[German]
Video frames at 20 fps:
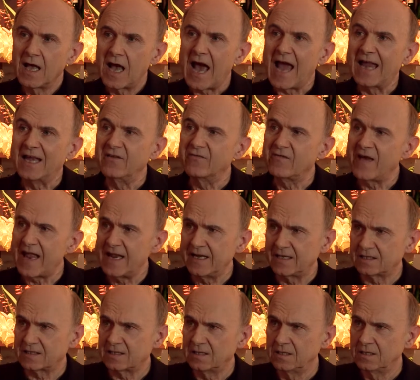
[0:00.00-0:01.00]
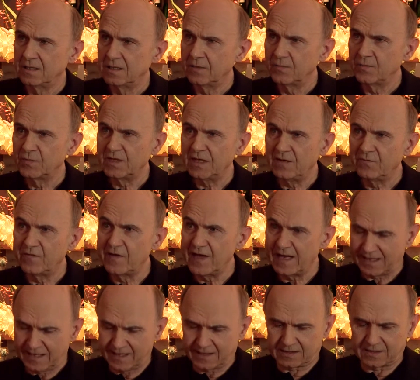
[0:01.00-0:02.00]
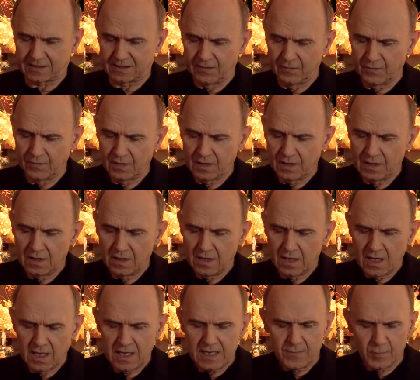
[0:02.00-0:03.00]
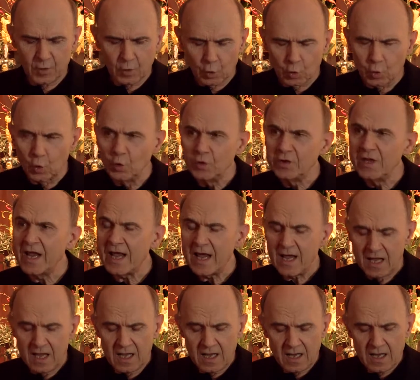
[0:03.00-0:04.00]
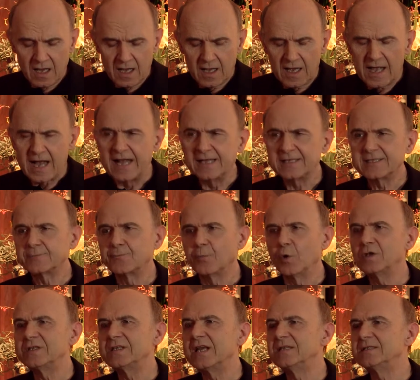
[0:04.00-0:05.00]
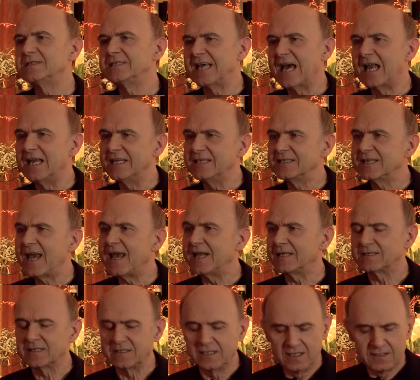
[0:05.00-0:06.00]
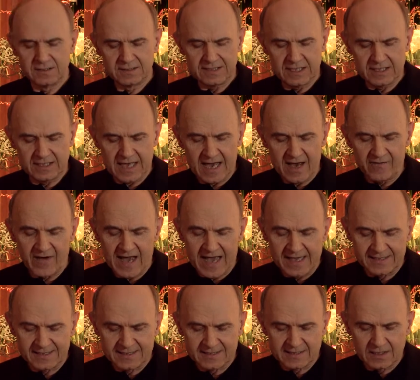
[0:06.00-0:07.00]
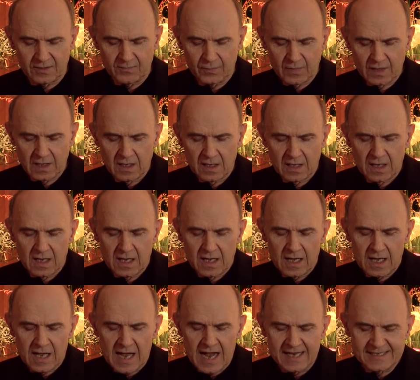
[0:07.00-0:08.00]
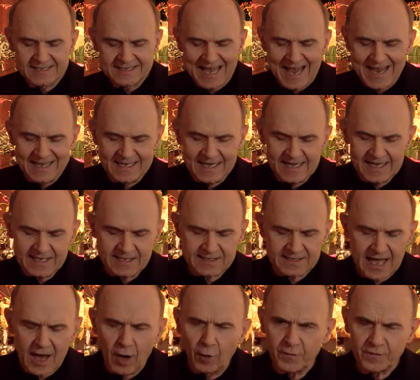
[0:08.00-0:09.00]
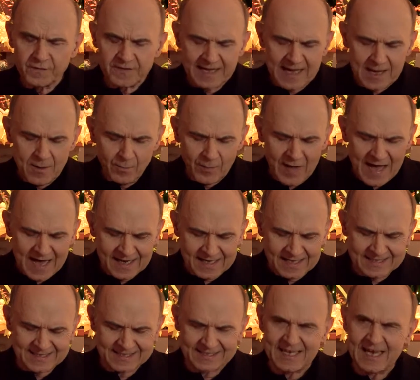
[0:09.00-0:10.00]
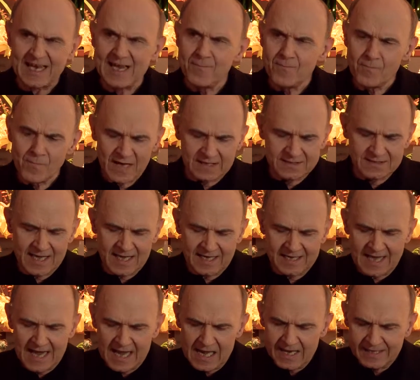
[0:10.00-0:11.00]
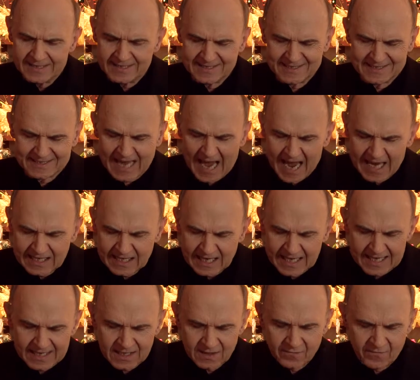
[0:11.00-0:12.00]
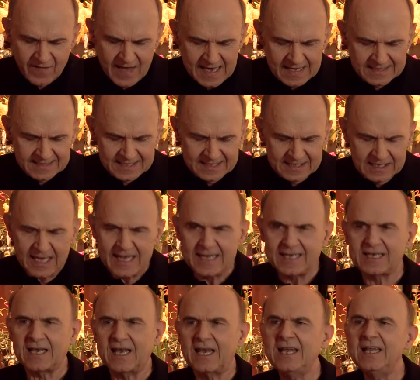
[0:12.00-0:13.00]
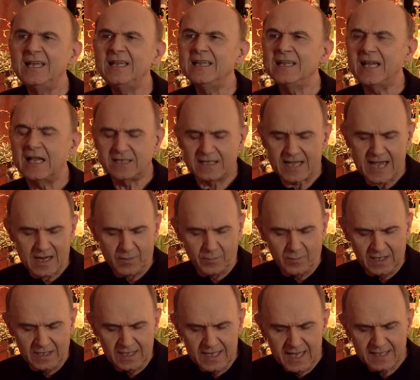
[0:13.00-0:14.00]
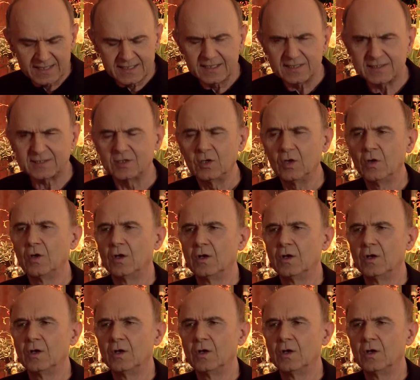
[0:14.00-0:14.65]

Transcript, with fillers: eine Welt, die wirkt, im Grunde als Potentialität sich erweist als ein nicht auftrennbares, immaterielles, zeitlich wesentlich indeterminiertes